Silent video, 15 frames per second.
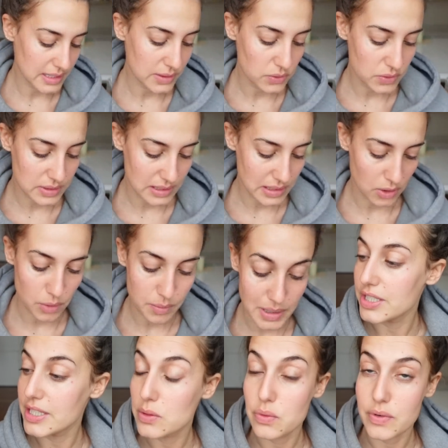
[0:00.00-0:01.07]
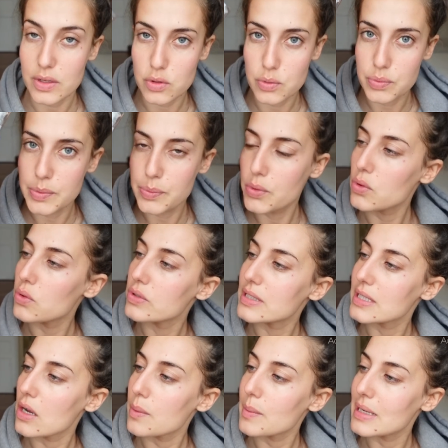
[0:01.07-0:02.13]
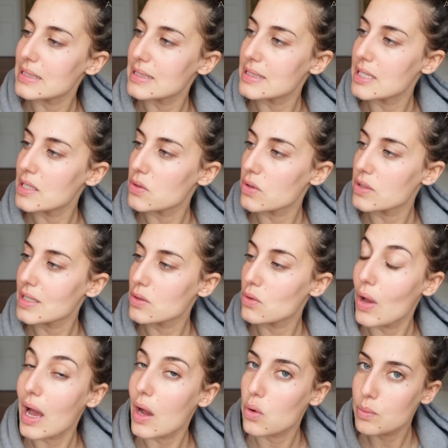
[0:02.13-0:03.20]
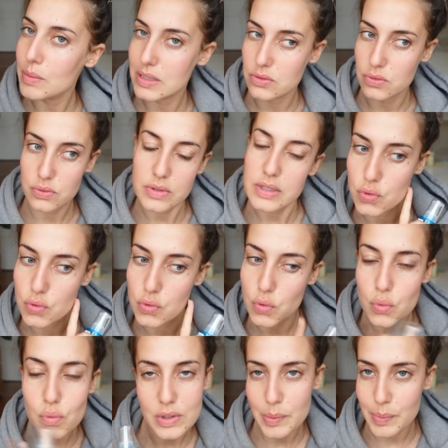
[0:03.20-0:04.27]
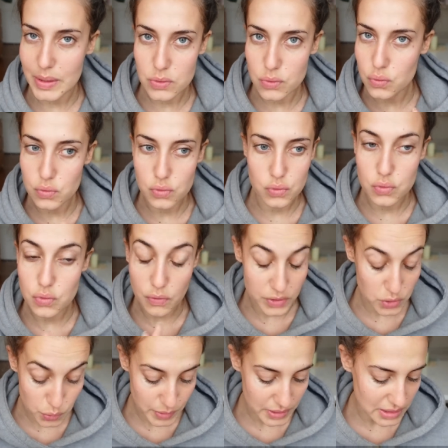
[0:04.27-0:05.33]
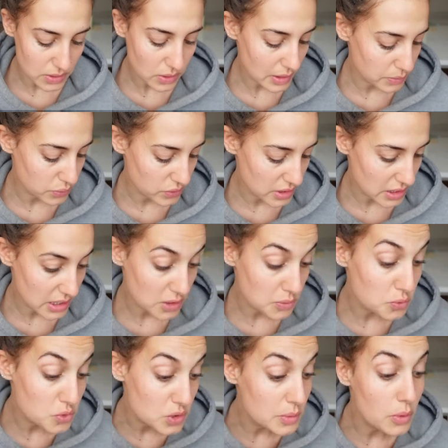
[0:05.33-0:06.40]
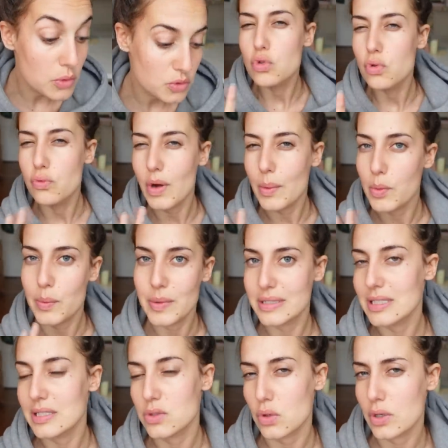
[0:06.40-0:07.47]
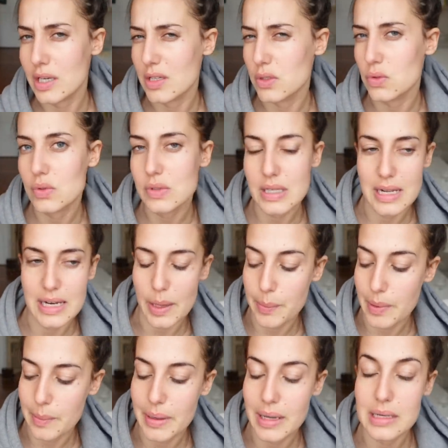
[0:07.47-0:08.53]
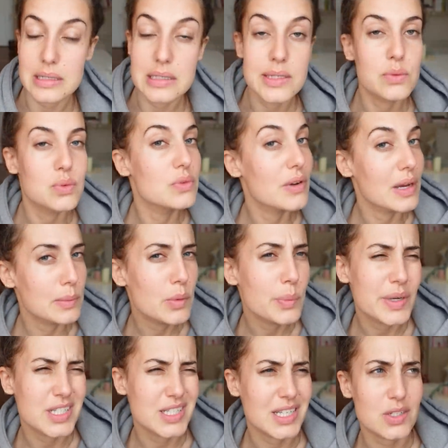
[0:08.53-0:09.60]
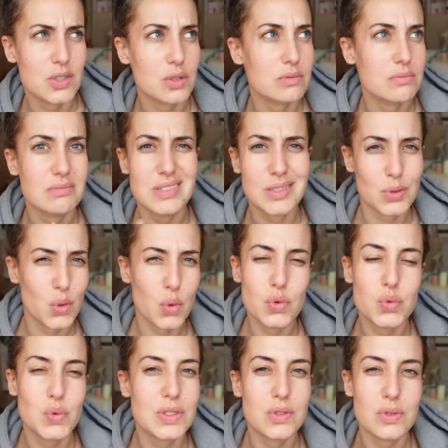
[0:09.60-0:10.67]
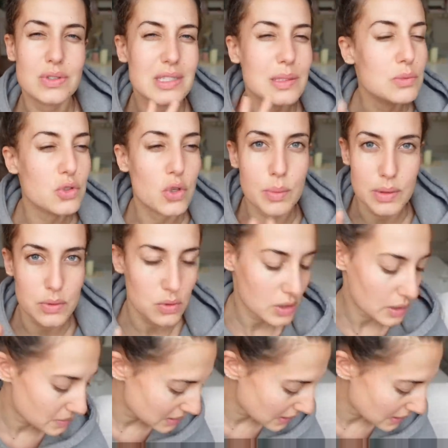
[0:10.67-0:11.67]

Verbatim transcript: et de sérum. J'ai découvert depuis peu le sérum à l'acide hyaluronique de Aromazone. Je ne comptais pas du tout dessus. Enfin, je suis passée dans la boutique et je me suis dit, bon, je le vois un peu passer sur les réseaux, ça a l'air pas mal. Il coûte vraiment pas cher, genre 5,60€ il me semble, un truc comme